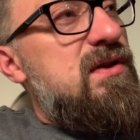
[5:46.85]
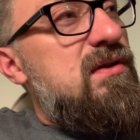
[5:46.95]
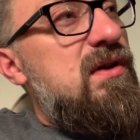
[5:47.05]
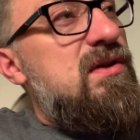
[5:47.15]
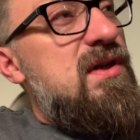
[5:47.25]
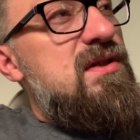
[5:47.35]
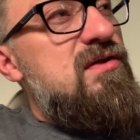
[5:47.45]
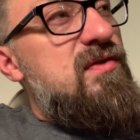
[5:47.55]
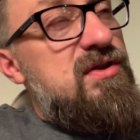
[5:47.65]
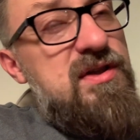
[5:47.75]
No i to jest też
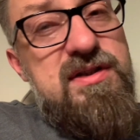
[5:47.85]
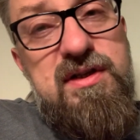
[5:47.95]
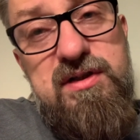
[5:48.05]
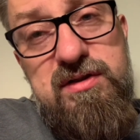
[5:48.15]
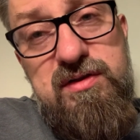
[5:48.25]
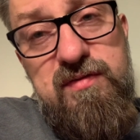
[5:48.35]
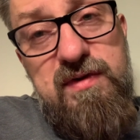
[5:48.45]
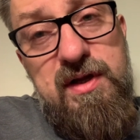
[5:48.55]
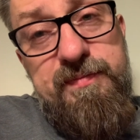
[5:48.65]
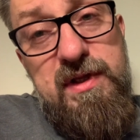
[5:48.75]
właśnie strasznie
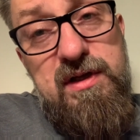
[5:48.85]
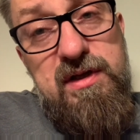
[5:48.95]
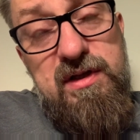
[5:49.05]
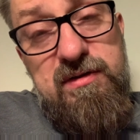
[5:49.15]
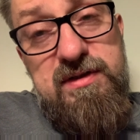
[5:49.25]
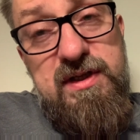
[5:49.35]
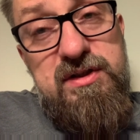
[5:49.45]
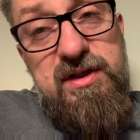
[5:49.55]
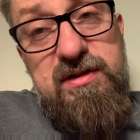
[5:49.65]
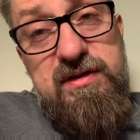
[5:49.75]
dziwne. To jest w
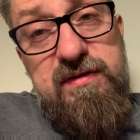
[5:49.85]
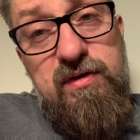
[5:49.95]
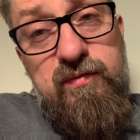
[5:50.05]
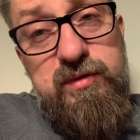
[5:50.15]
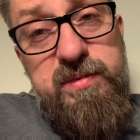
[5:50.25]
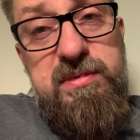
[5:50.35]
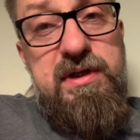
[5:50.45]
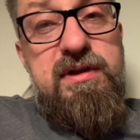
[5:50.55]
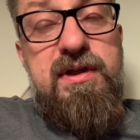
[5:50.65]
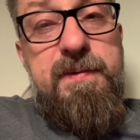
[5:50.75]
zasadzie jedyny dowód
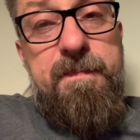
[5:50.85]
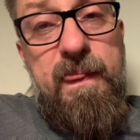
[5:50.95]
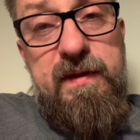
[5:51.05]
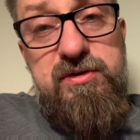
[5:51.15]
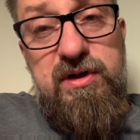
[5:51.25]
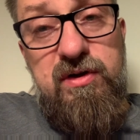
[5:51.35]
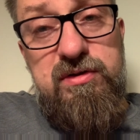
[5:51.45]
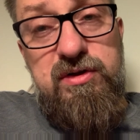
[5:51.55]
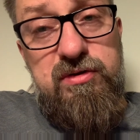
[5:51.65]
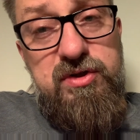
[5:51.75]
biblijny, jeśli
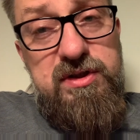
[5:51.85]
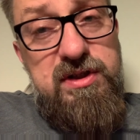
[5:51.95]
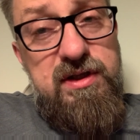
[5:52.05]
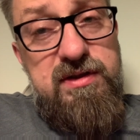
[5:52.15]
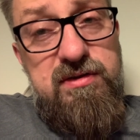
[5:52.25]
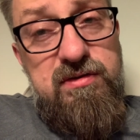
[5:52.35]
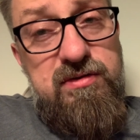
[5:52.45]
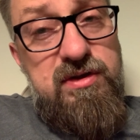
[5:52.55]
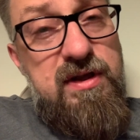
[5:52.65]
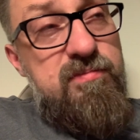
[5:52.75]
chodzi o czyściec, no,
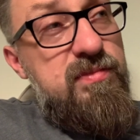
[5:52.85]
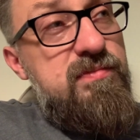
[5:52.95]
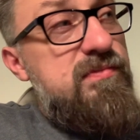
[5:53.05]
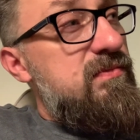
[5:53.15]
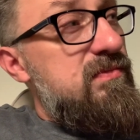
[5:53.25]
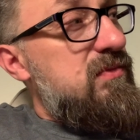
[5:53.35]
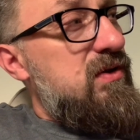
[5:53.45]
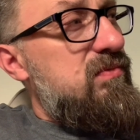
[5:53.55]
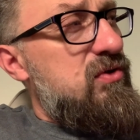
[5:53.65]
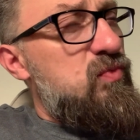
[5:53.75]
że tam
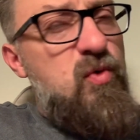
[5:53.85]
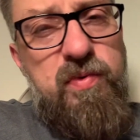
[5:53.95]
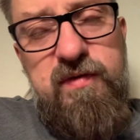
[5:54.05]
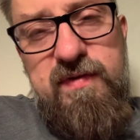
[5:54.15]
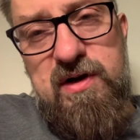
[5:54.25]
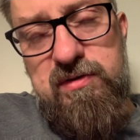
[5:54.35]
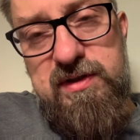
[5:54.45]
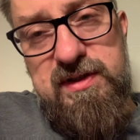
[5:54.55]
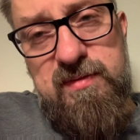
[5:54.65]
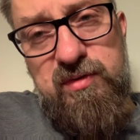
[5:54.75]
ktoś był pochwalony
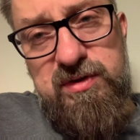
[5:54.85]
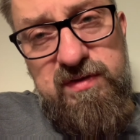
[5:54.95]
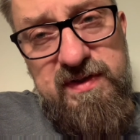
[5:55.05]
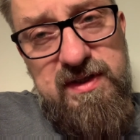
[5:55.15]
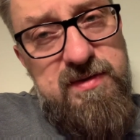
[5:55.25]
za modlitwę za